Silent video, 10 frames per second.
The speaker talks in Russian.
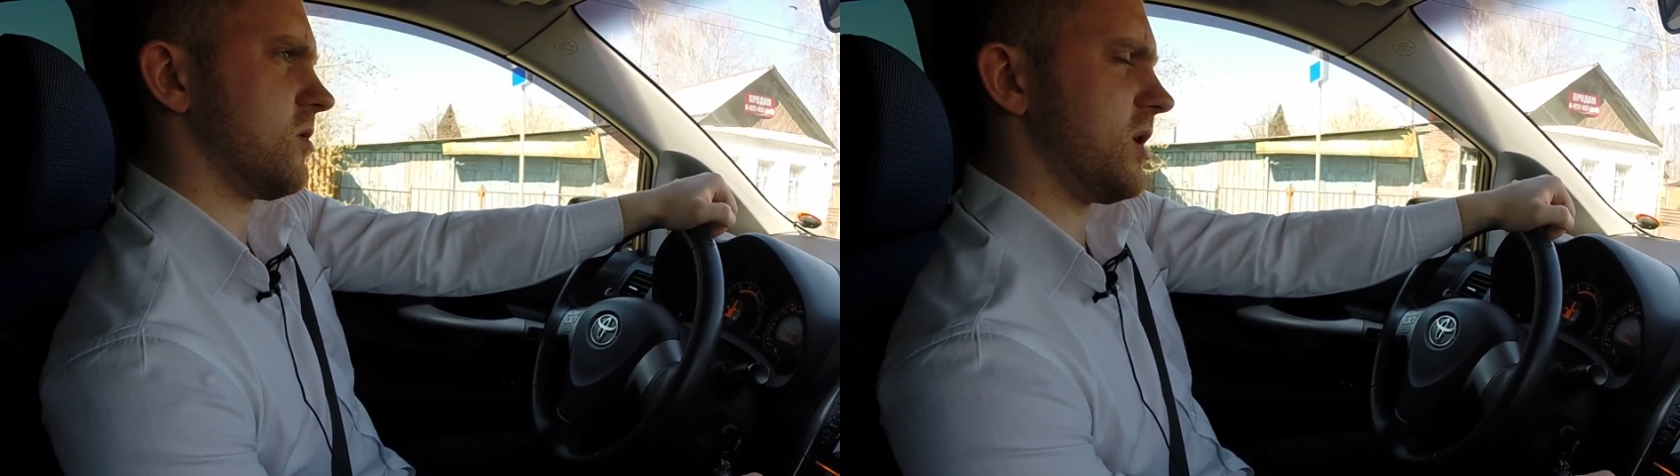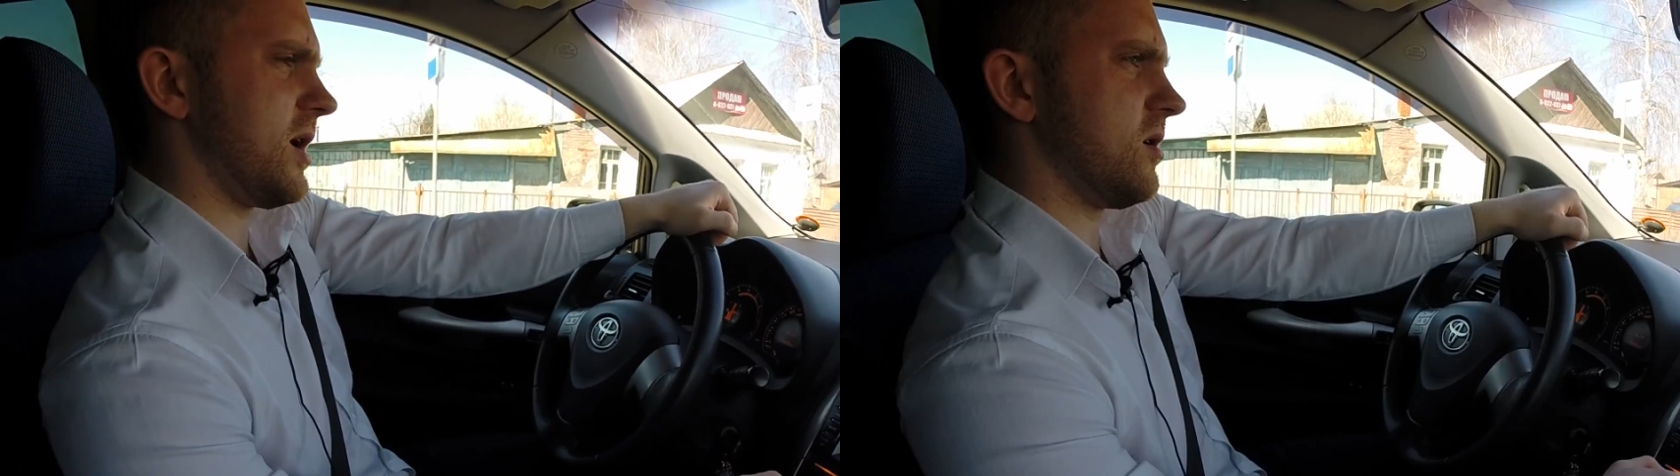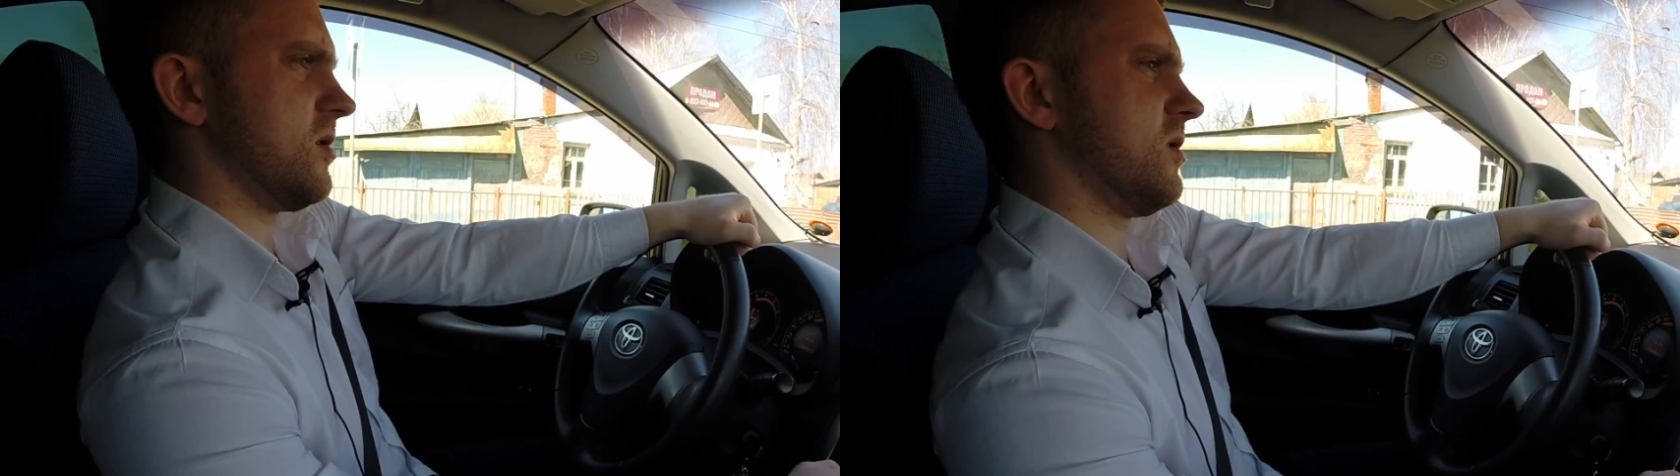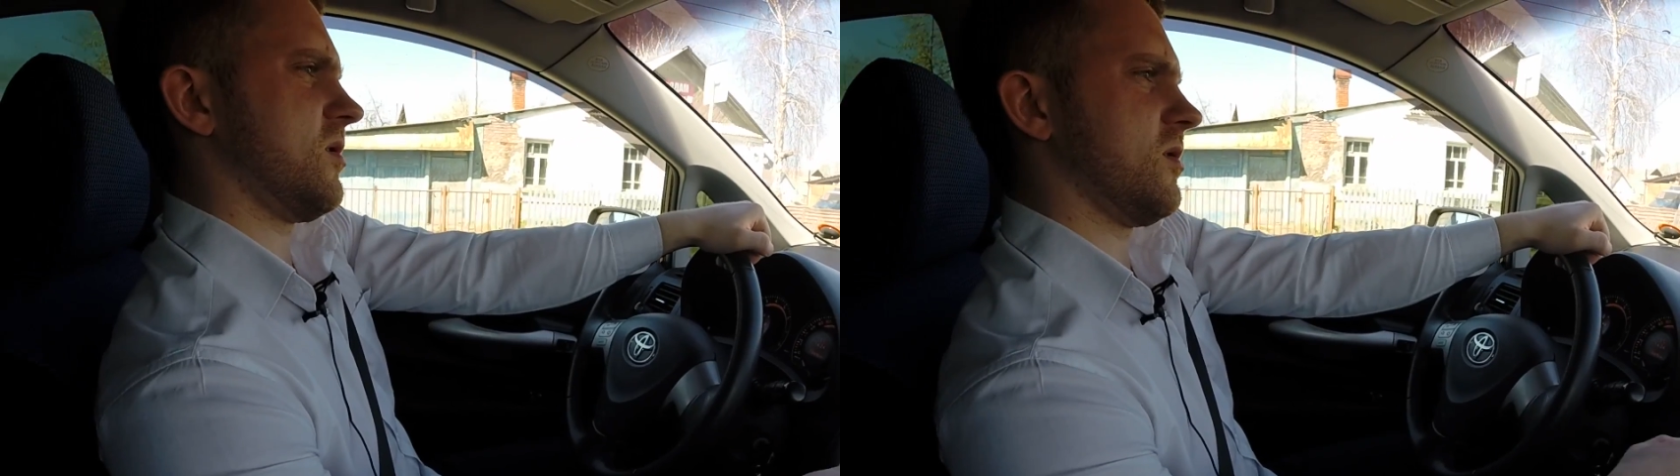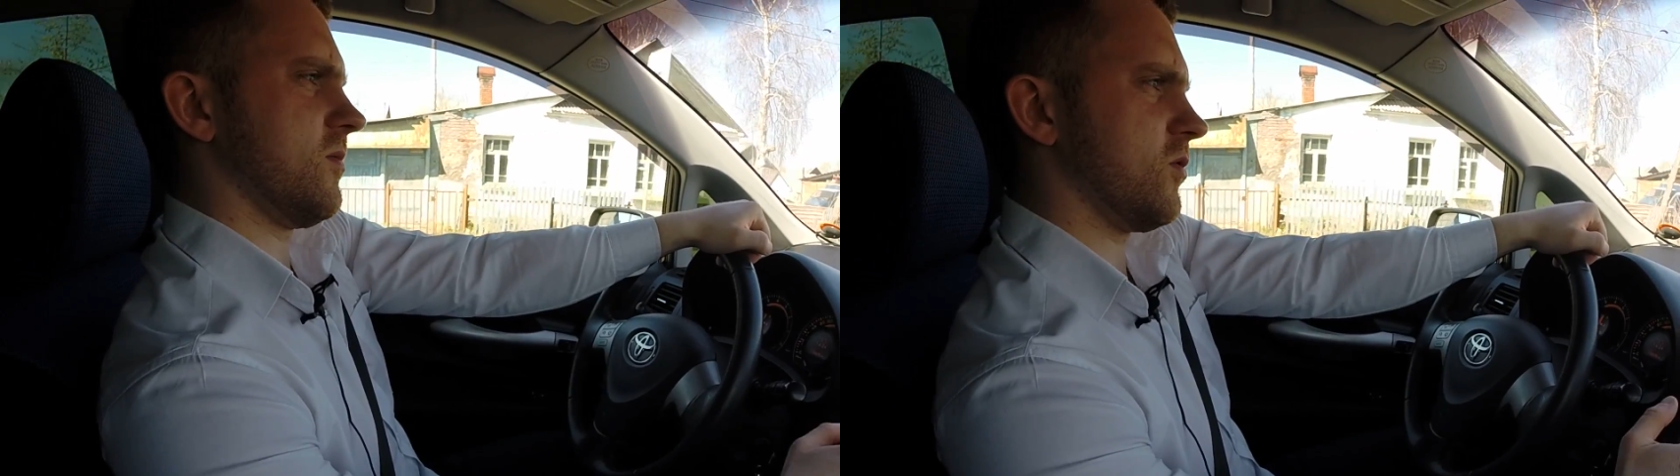Да,
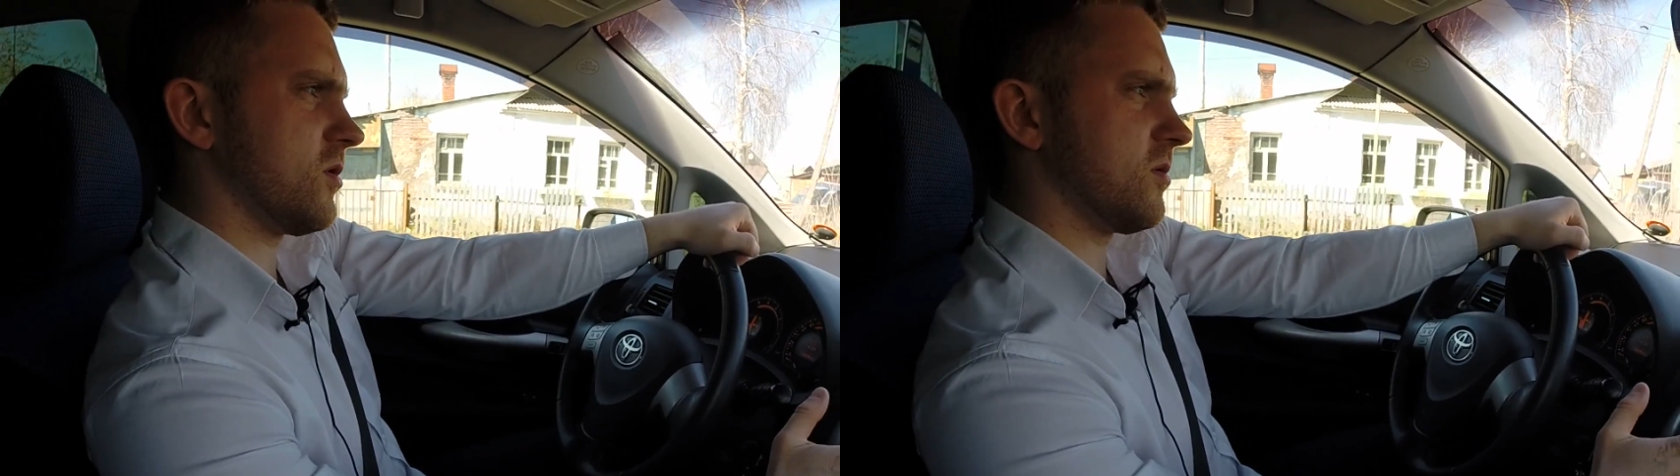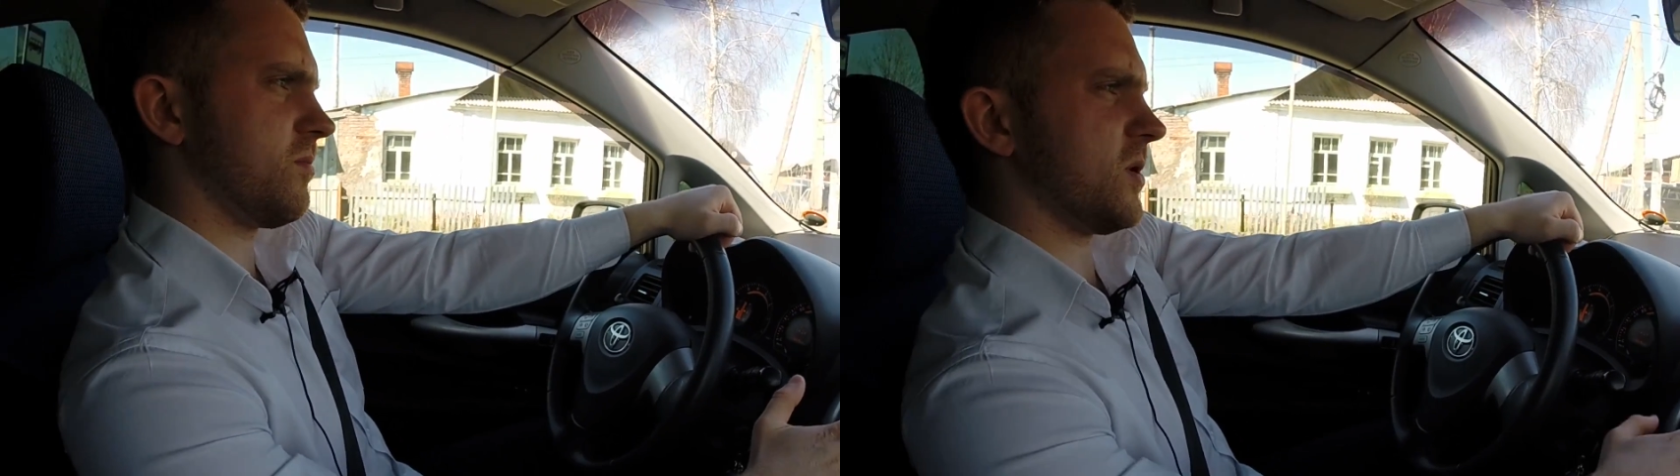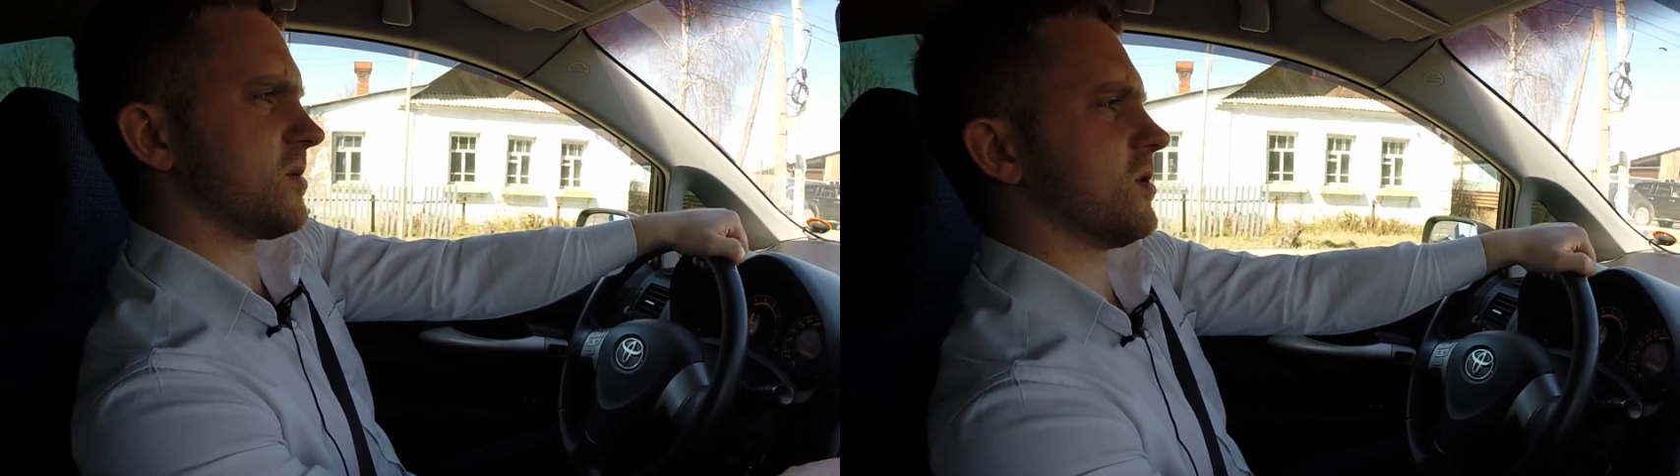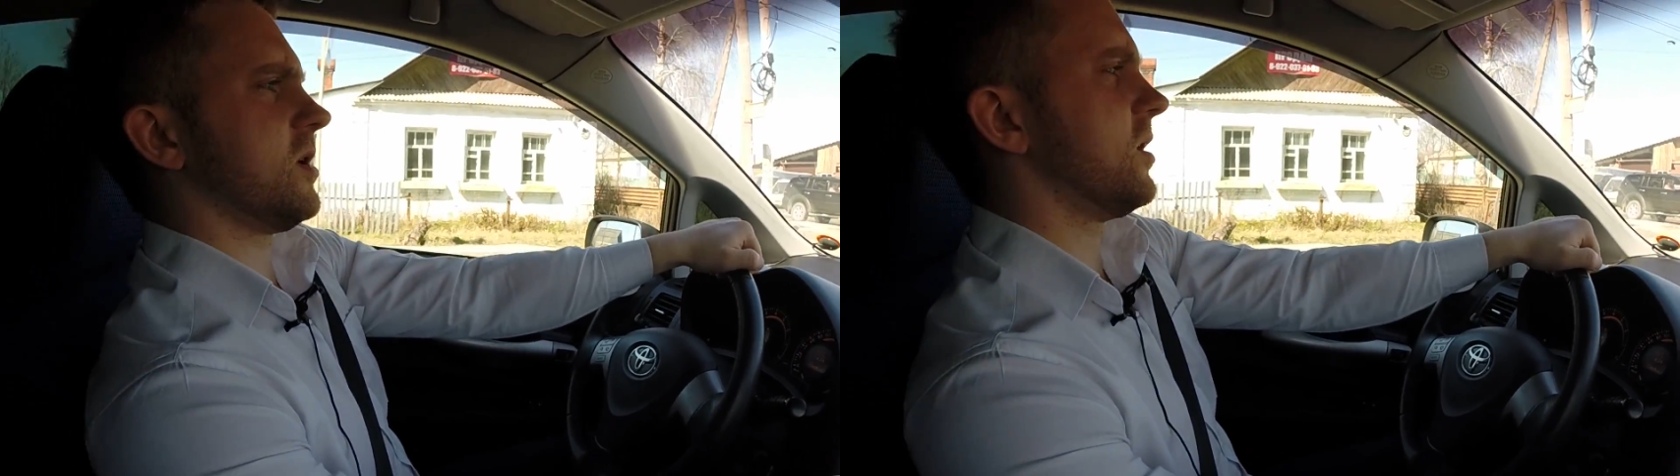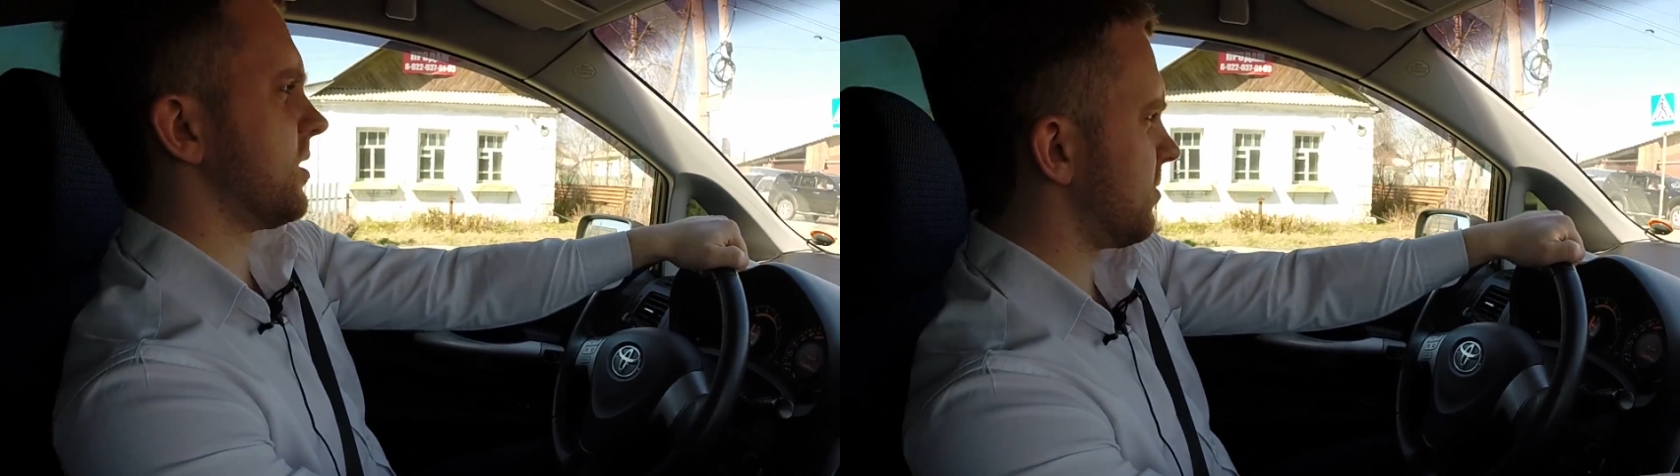вот
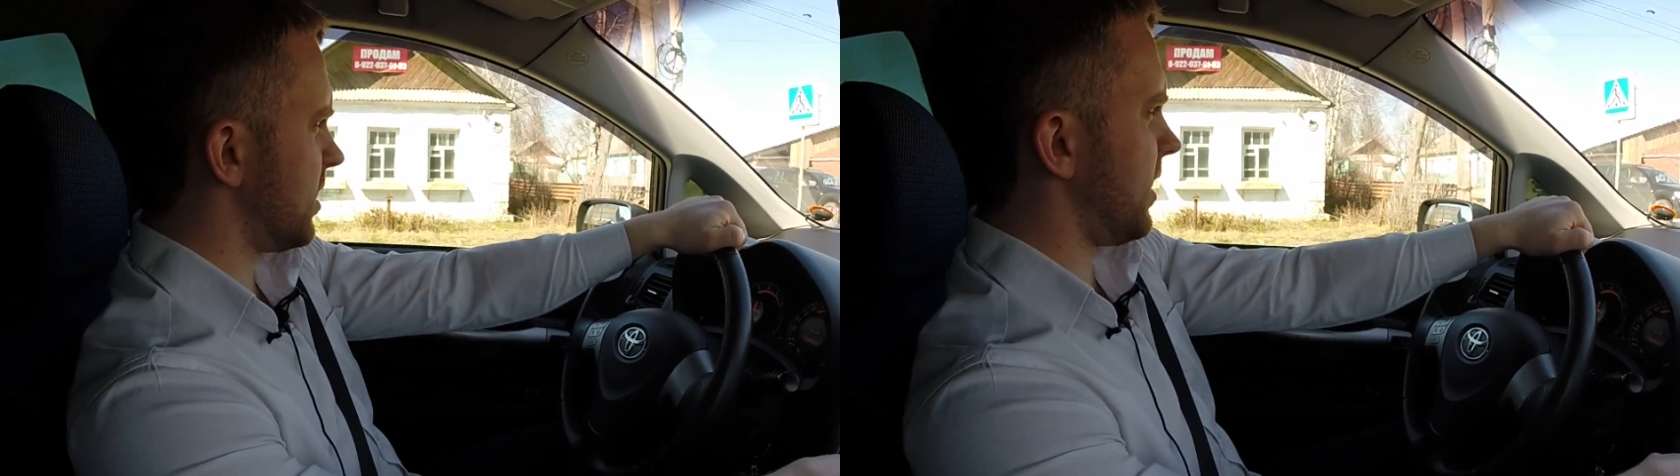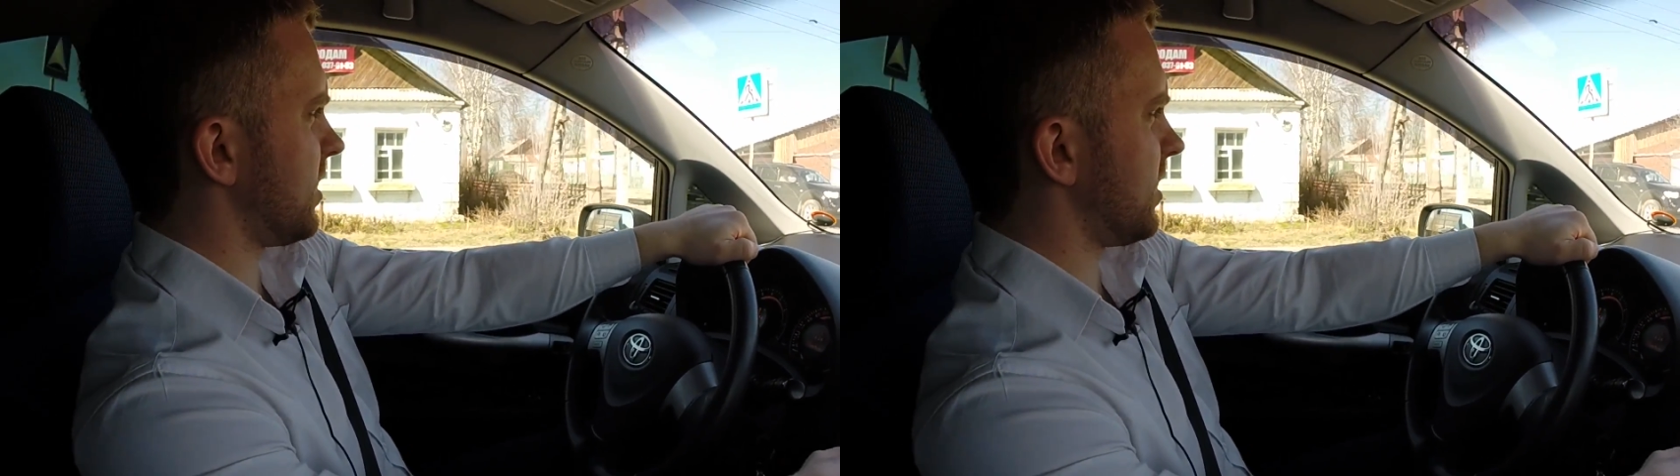посмотрите на меня,